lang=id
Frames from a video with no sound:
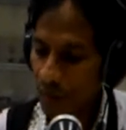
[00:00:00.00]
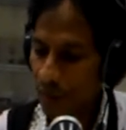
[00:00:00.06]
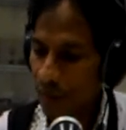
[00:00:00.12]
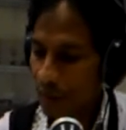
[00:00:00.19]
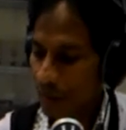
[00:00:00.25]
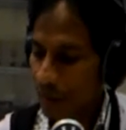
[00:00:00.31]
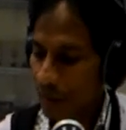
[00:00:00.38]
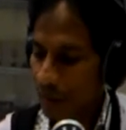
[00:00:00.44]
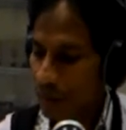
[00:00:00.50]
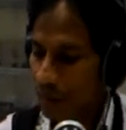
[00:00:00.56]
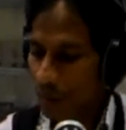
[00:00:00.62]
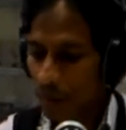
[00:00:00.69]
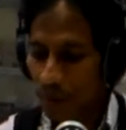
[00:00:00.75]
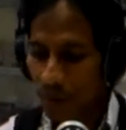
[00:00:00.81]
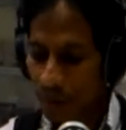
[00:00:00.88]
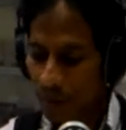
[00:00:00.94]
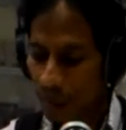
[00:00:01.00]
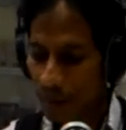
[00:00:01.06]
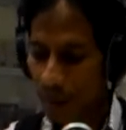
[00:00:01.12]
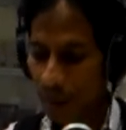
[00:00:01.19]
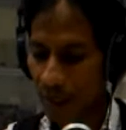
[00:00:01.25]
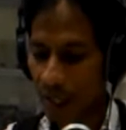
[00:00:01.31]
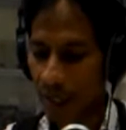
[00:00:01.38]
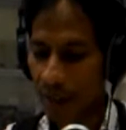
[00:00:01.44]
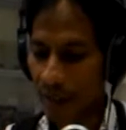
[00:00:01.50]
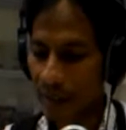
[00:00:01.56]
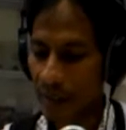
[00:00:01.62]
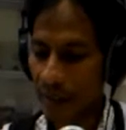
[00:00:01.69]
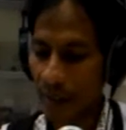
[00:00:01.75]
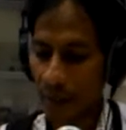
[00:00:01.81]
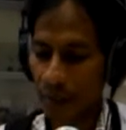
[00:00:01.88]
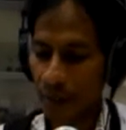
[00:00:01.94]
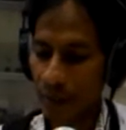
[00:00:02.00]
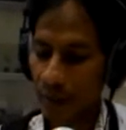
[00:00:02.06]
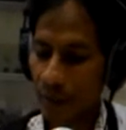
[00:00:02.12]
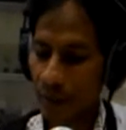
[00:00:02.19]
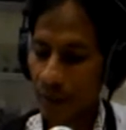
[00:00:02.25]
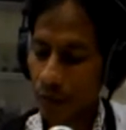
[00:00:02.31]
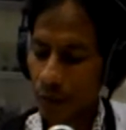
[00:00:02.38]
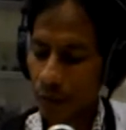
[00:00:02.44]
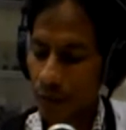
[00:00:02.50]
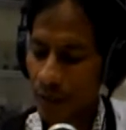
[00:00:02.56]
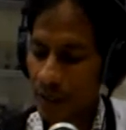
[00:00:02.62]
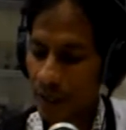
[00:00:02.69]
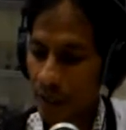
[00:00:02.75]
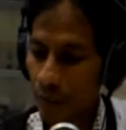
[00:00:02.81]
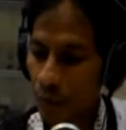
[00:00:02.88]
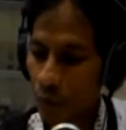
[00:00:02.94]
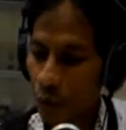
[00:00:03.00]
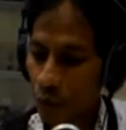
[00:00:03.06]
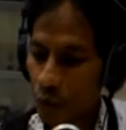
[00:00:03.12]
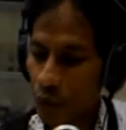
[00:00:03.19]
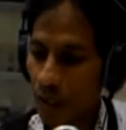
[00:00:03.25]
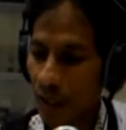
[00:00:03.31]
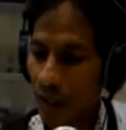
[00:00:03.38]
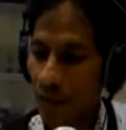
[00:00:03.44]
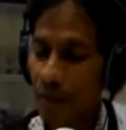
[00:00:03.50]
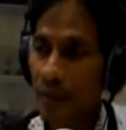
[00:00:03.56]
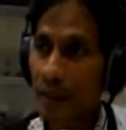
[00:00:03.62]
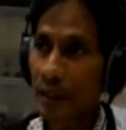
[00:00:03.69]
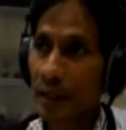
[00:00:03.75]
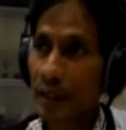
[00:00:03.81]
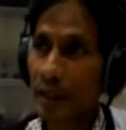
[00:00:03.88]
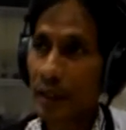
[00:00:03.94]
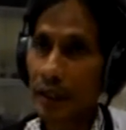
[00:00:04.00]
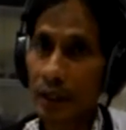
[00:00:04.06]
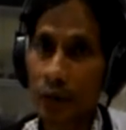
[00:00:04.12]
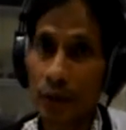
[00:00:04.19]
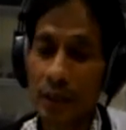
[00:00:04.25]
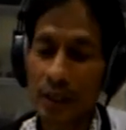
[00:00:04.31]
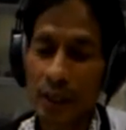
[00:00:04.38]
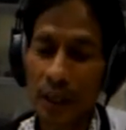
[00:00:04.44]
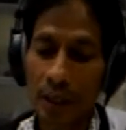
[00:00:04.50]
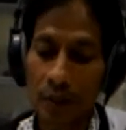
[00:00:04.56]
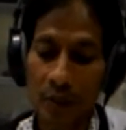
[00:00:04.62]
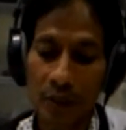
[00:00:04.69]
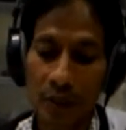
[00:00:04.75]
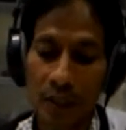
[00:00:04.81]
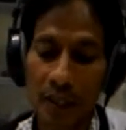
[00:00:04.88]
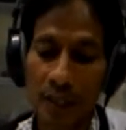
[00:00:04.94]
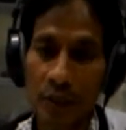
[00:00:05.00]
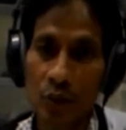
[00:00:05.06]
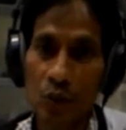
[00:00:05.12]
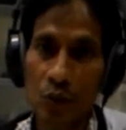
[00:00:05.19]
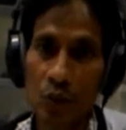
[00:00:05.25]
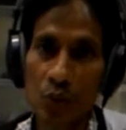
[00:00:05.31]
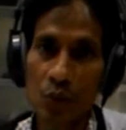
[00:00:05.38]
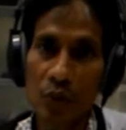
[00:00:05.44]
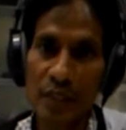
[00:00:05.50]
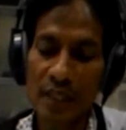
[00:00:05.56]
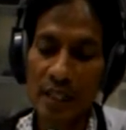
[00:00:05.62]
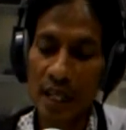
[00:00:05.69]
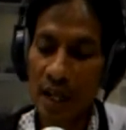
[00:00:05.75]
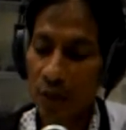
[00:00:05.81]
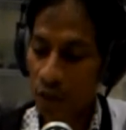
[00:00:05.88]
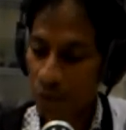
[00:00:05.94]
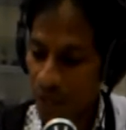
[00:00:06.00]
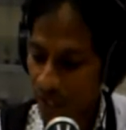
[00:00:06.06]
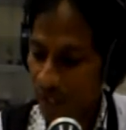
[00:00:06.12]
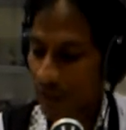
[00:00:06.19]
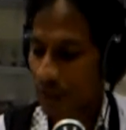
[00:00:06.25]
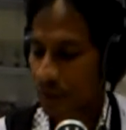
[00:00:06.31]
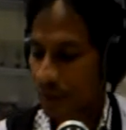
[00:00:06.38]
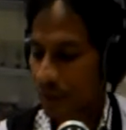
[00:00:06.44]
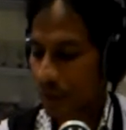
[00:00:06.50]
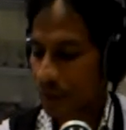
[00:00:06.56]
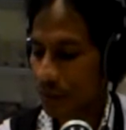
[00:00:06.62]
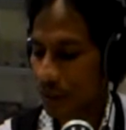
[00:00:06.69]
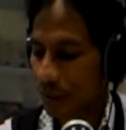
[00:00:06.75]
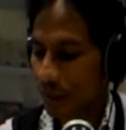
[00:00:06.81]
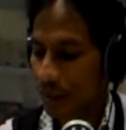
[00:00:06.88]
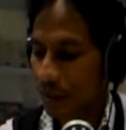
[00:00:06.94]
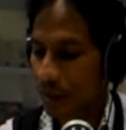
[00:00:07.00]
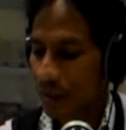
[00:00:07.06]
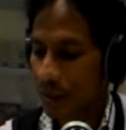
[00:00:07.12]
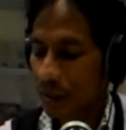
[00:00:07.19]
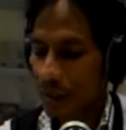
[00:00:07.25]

uh, melawan Alkitab ya, hidup di dalam dosa, hidup di dalam keduniawian, saudara.